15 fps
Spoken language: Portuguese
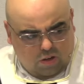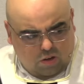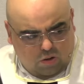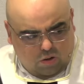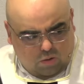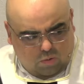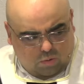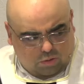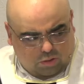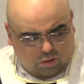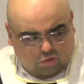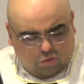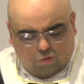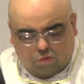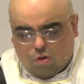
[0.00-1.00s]
Conta a
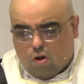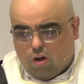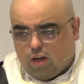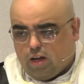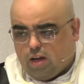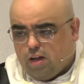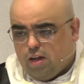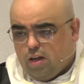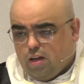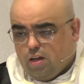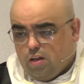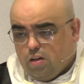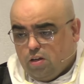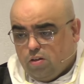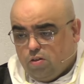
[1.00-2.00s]
história
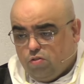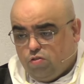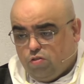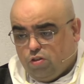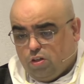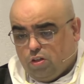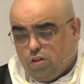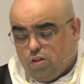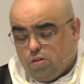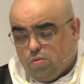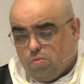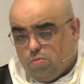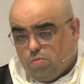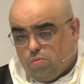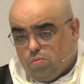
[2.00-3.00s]
de
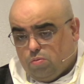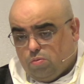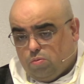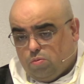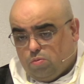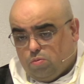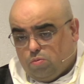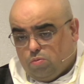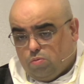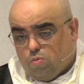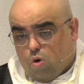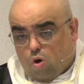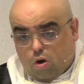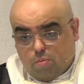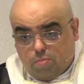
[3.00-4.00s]
um
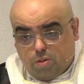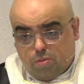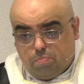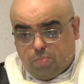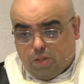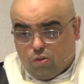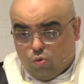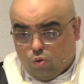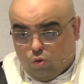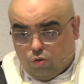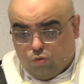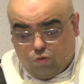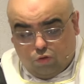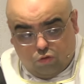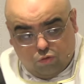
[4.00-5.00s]
homem
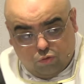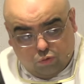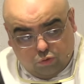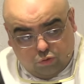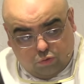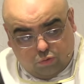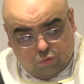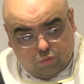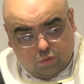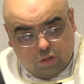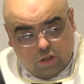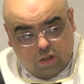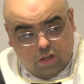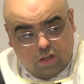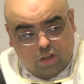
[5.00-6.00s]
piedoso e justo
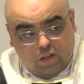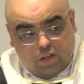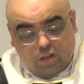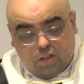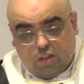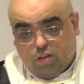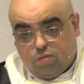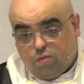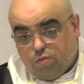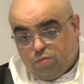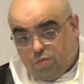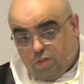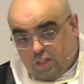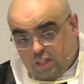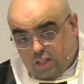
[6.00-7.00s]
que
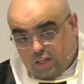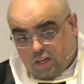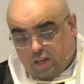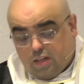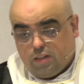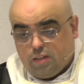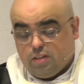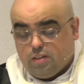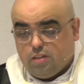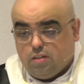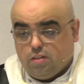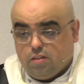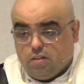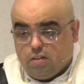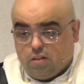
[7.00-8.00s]
vivia
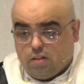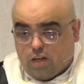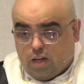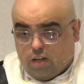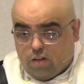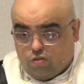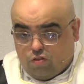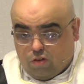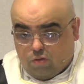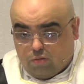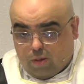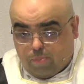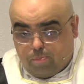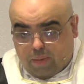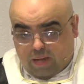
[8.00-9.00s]
na região da
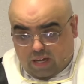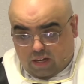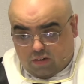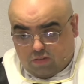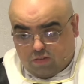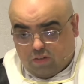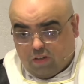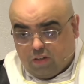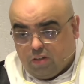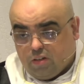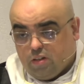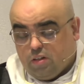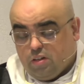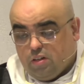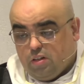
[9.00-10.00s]
Pérsia
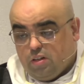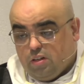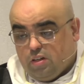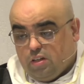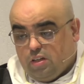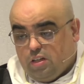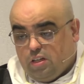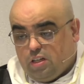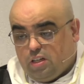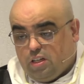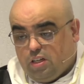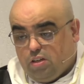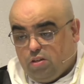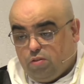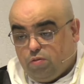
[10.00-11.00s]
e
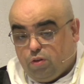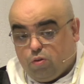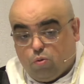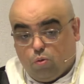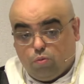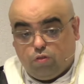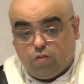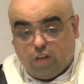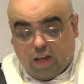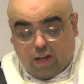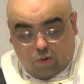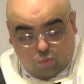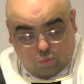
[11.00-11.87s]
que ficou cego.